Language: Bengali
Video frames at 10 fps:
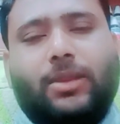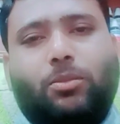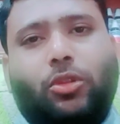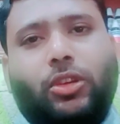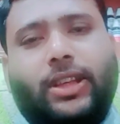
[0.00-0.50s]

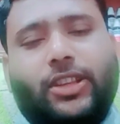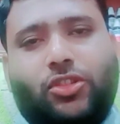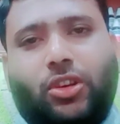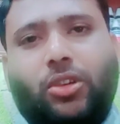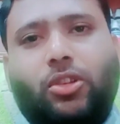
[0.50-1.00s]
বোনকে
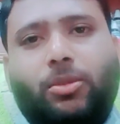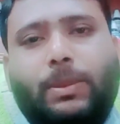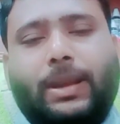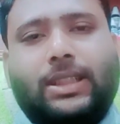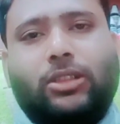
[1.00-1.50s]
স্ট্রং করবে
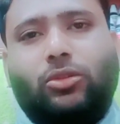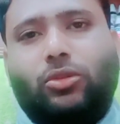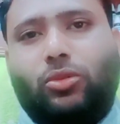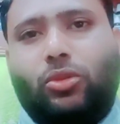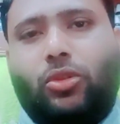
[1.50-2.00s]
ব্যথা
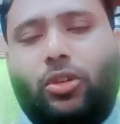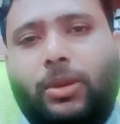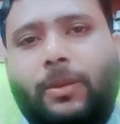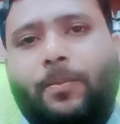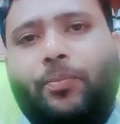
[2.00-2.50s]
দূর করবে
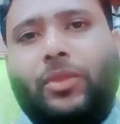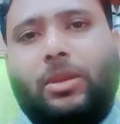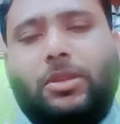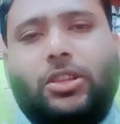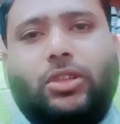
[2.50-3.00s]

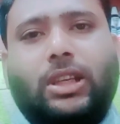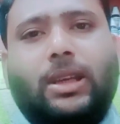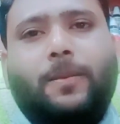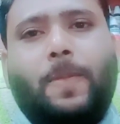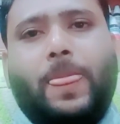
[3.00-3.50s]
বিশেষ করে
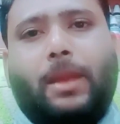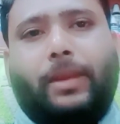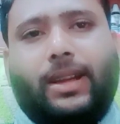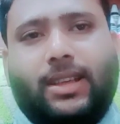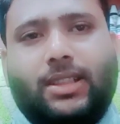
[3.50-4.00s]

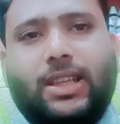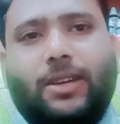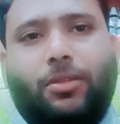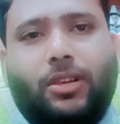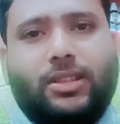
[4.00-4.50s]
ম্যাগনেশিয়া
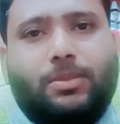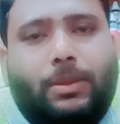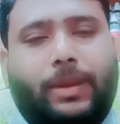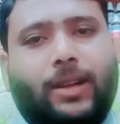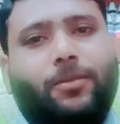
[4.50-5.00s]
ফস বা
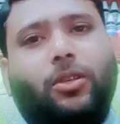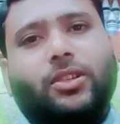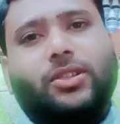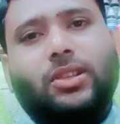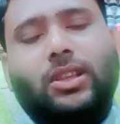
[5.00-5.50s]
ম্যাক
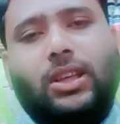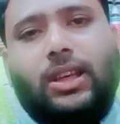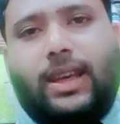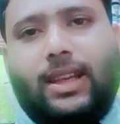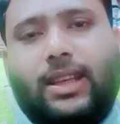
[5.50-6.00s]
ফস
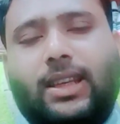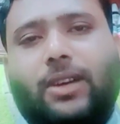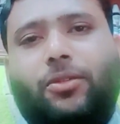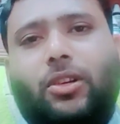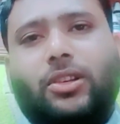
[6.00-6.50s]
ক্যালকিরিয়া
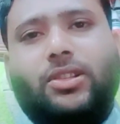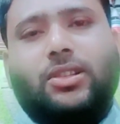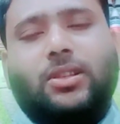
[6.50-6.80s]
ফস